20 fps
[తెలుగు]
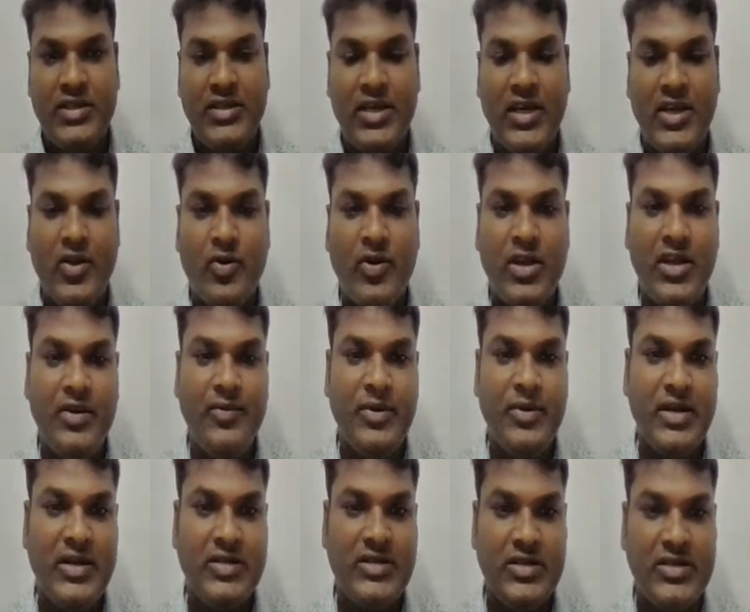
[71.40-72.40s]
సీట్లలో కూడా
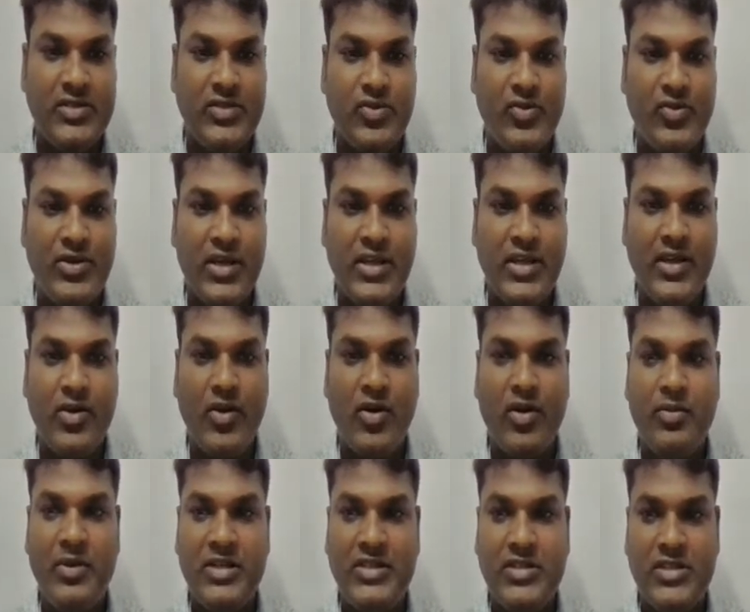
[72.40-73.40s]
లిమిటెడ్ సీట్స్ ఉంటాయి
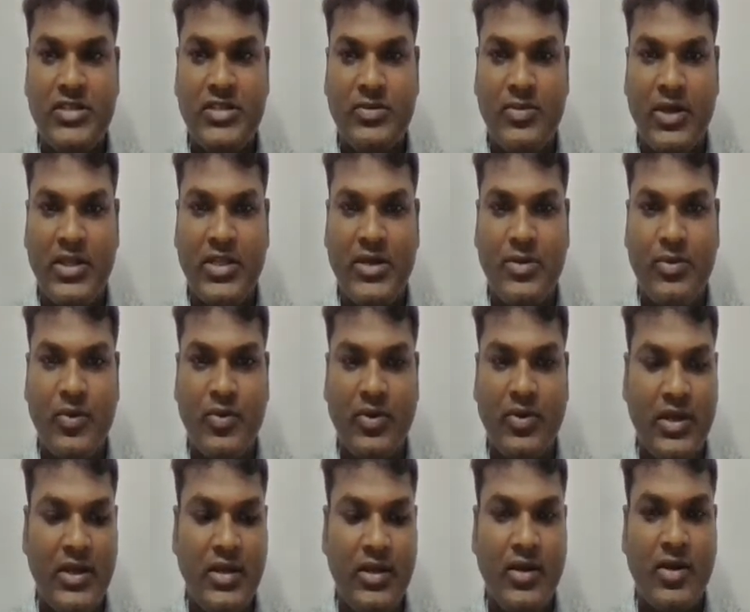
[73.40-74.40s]
గవర్నమెంట్ సీట్స్ మాత్రమే
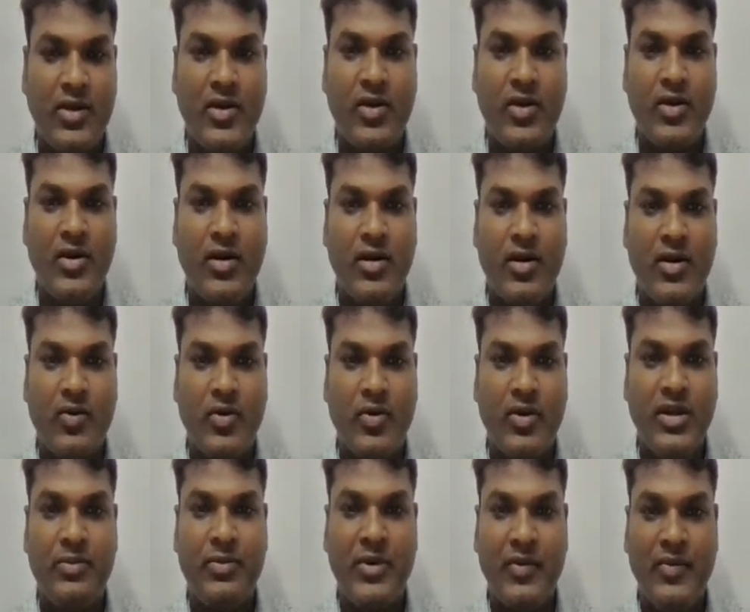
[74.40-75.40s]
ఉంటాయి
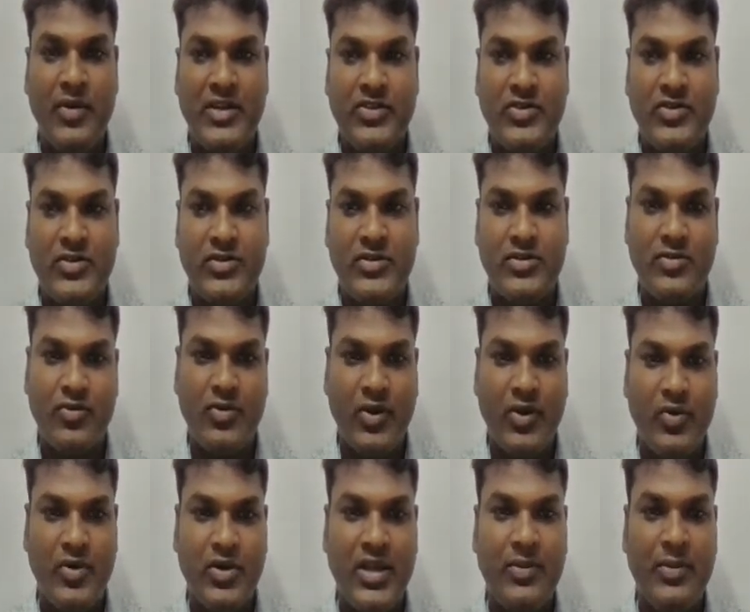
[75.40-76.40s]
కొన్ని ప్రైవేట్ సీట్స్
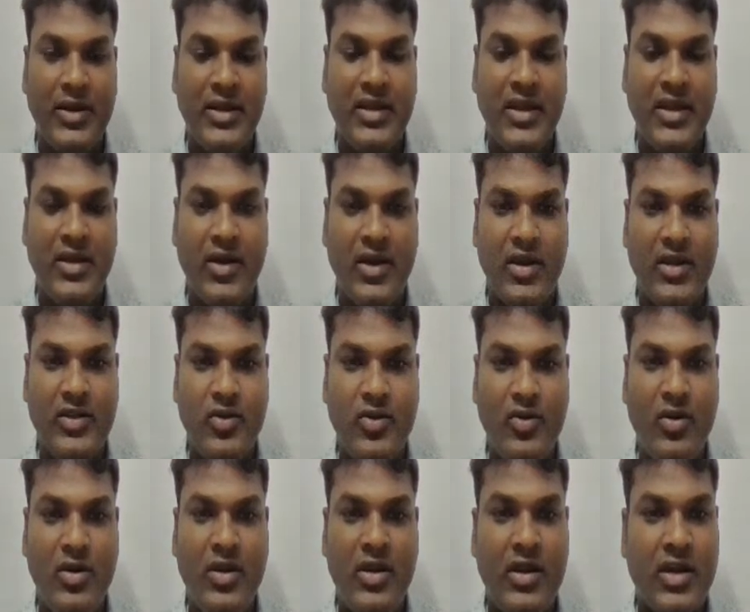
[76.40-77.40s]
కూడా ఉంటాయి మెడికల్
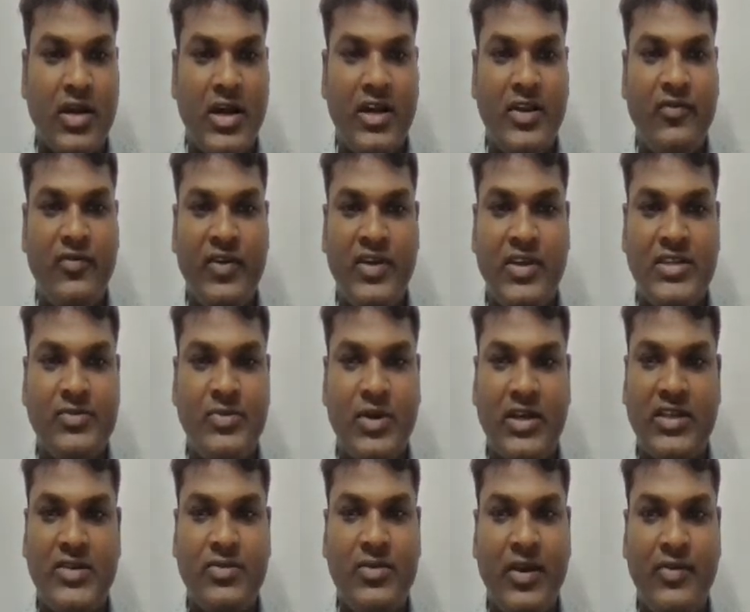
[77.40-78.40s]
కాలేజ్లో అండ్ ఫీజు
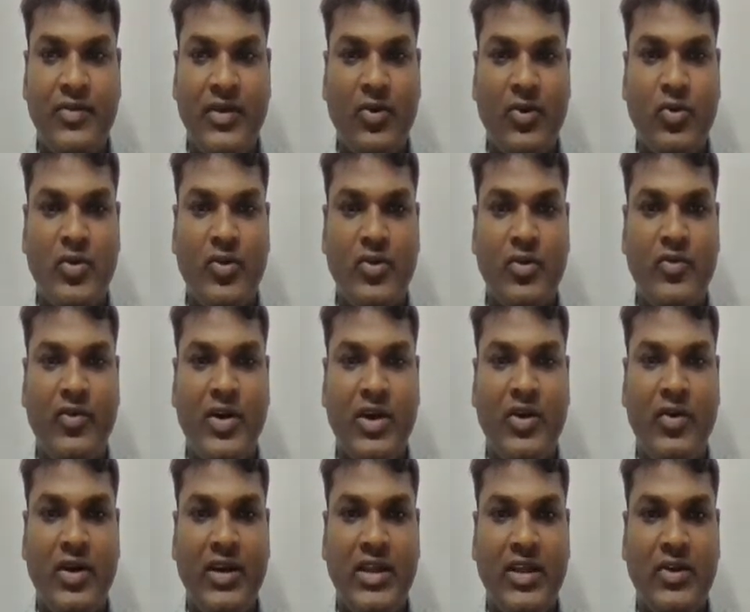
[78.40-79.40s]
మాత్రం హెవీగా ఉంటుంది
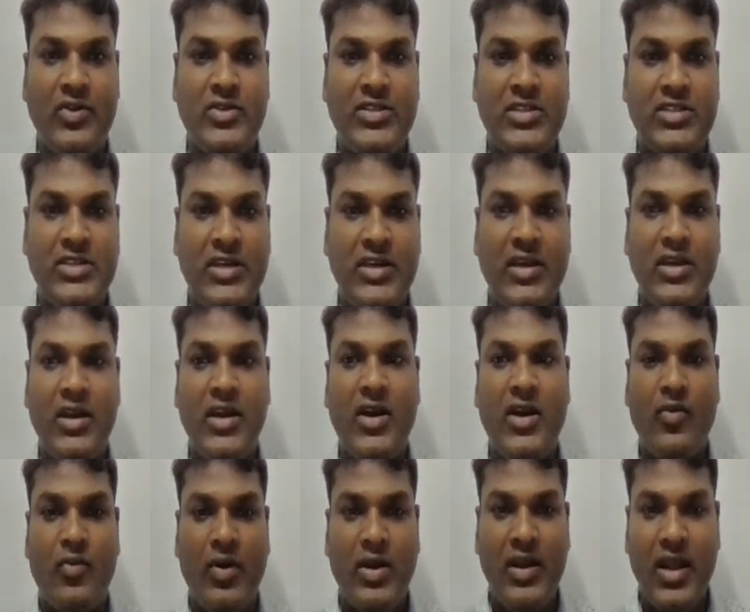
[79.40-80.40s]
ఫర్ వన్ ఇయర్ వచ్చేసి
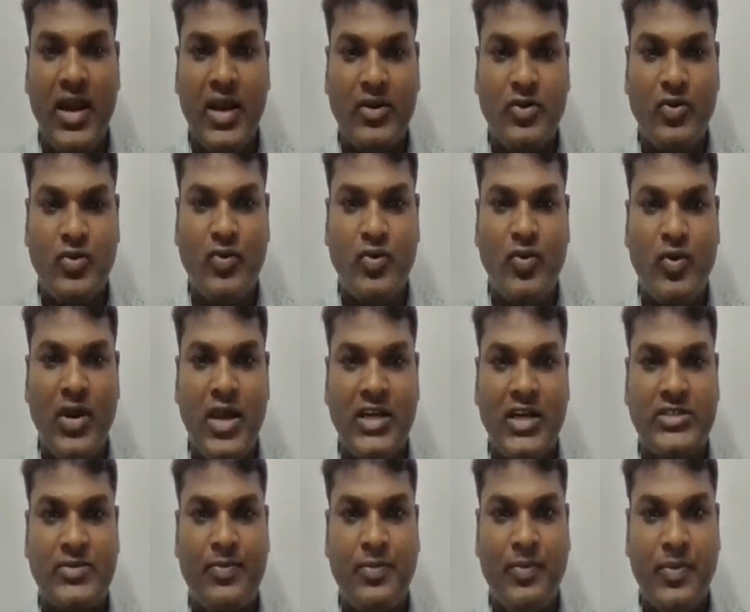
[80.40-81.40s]
వన్ ల్యాక్ టు టూ
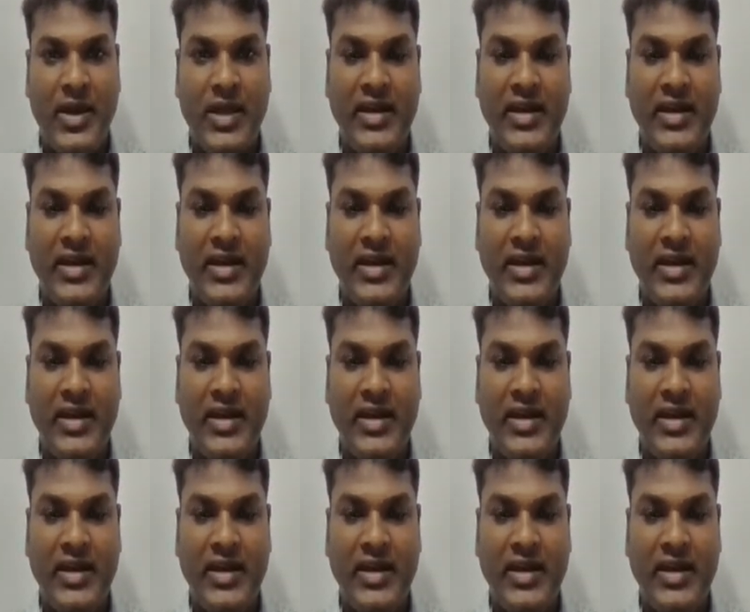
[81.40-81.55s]
ల్యాక్స్